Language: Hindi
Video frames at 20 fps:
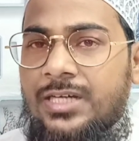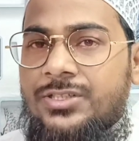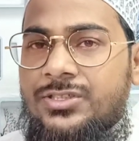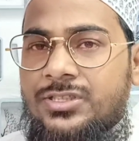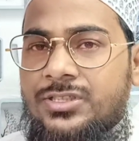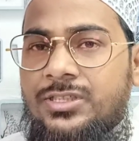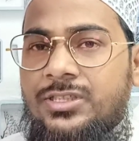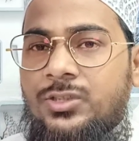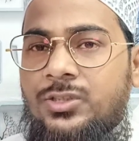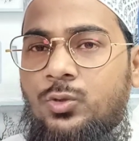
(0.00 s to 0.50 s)

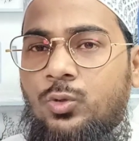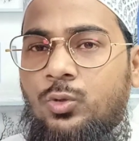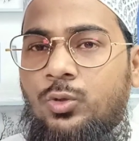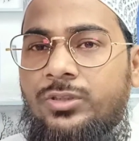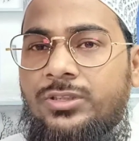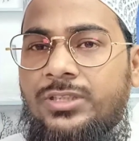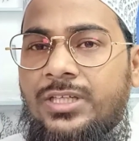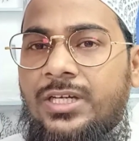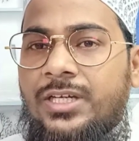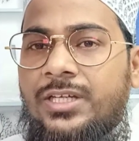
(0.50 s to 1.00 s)
चीनी जो
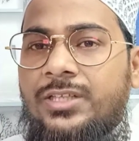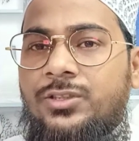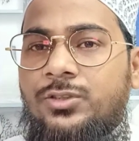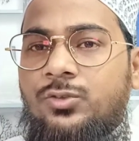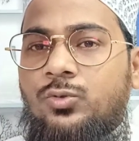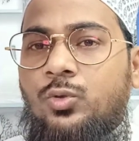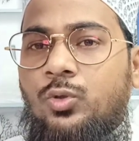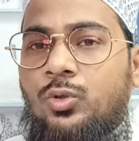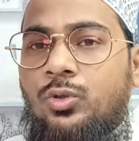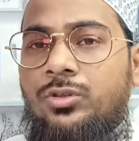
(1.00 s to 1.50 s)
होता है
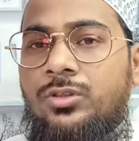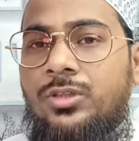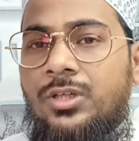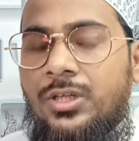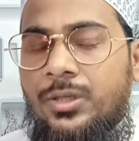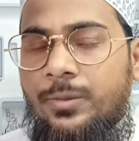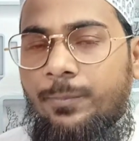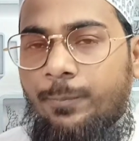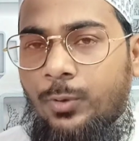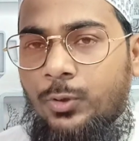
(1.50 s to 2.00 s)
जिसको
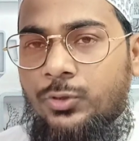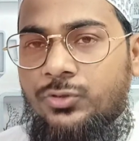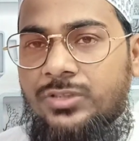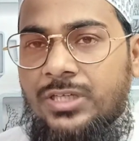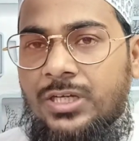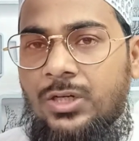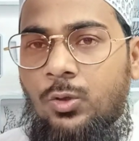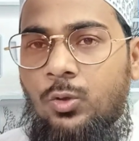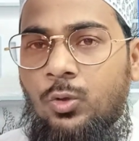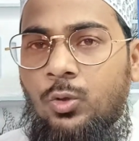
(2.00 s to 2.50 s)
बहुत
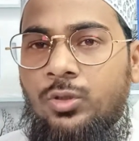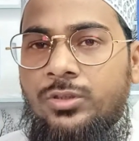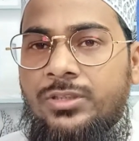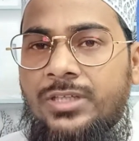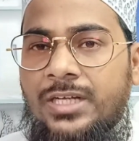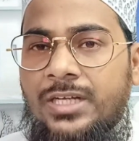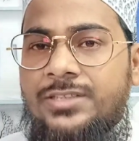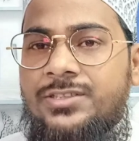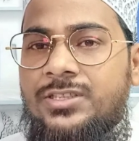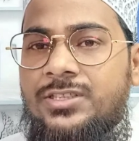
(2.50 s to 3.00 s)
सारे लोग
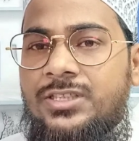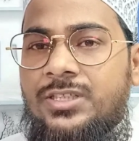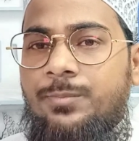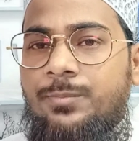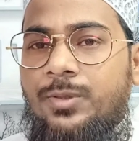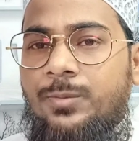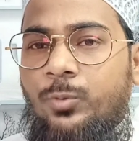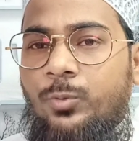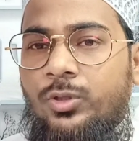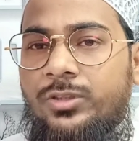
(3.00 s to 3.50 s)
दालचीनी
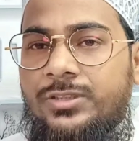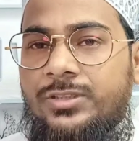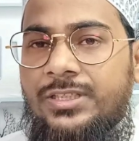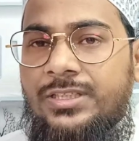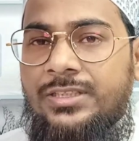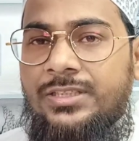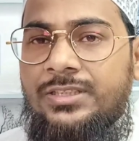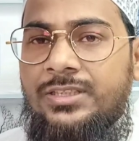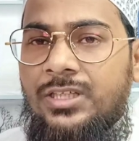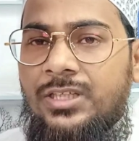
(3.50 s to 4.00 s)
भी बोलते
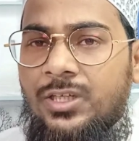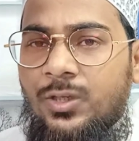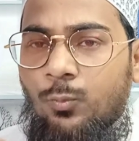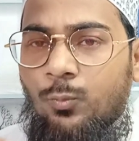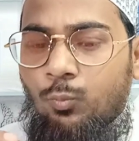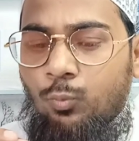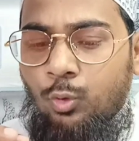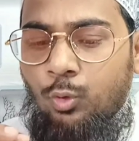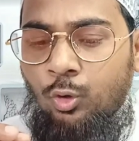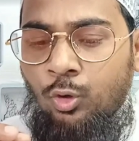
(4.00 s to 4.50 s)
हैं
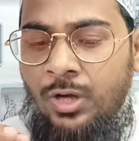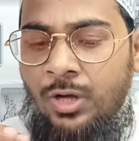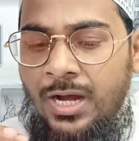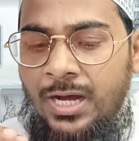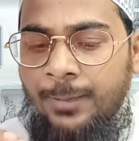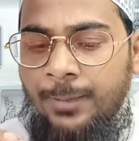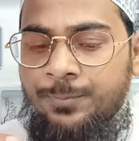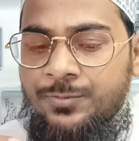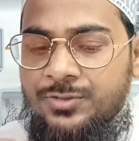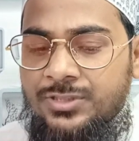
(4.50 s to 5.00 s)
वो
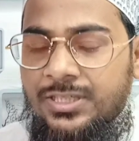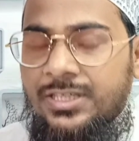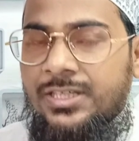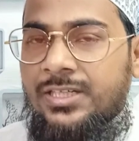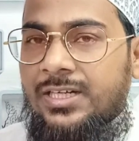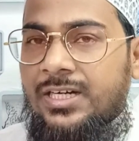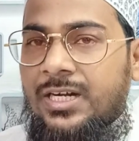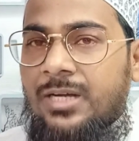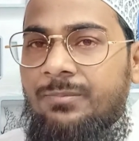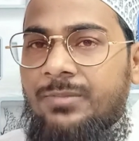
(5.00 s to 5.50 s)
आप छः
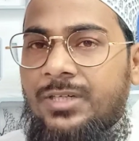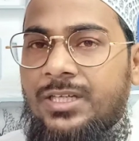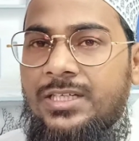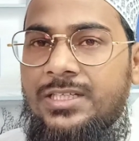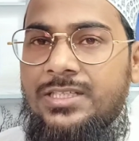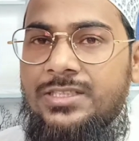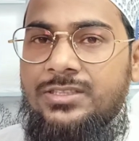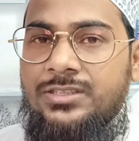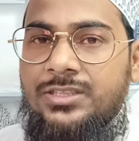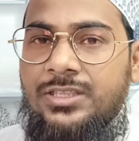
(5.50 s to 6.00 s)
ग्राम ले
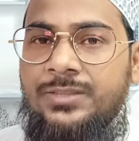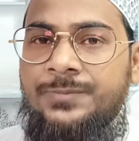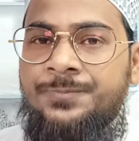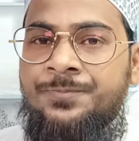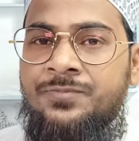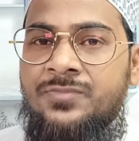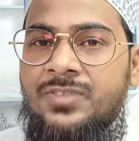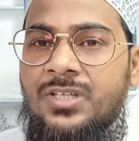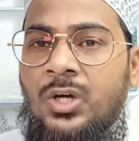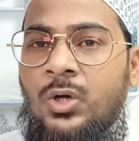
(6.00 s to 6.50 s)
लीजिए
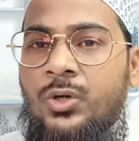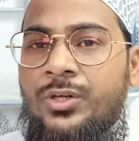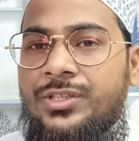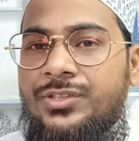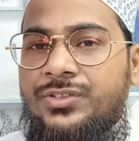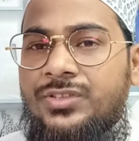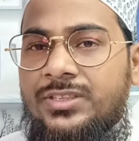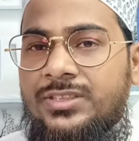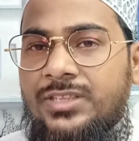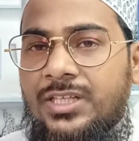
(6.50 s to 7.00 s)
और
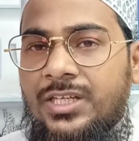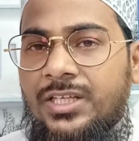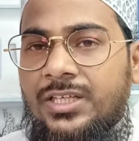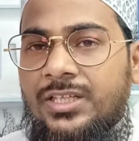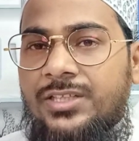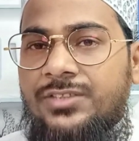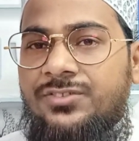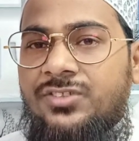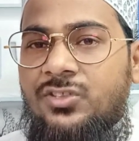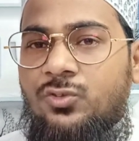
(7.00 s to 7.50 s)
इसी
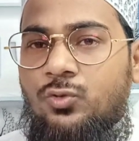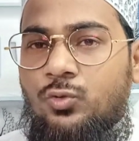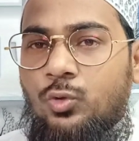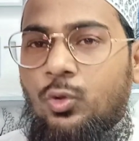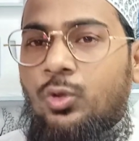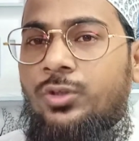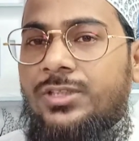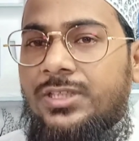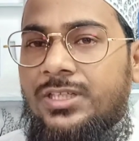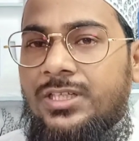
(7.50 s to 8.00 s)
तरीके से
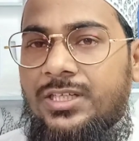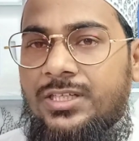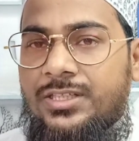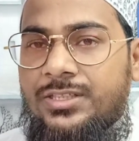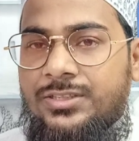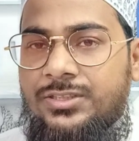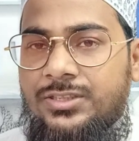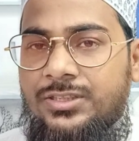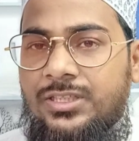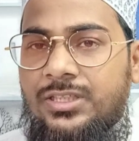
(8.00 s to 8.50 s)
सौंठ ले
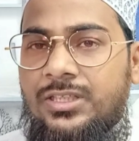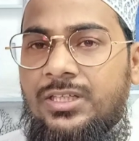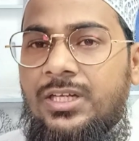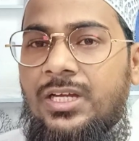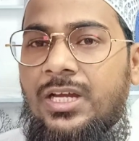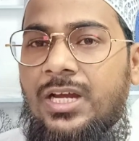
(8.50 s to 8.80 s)
लीजिए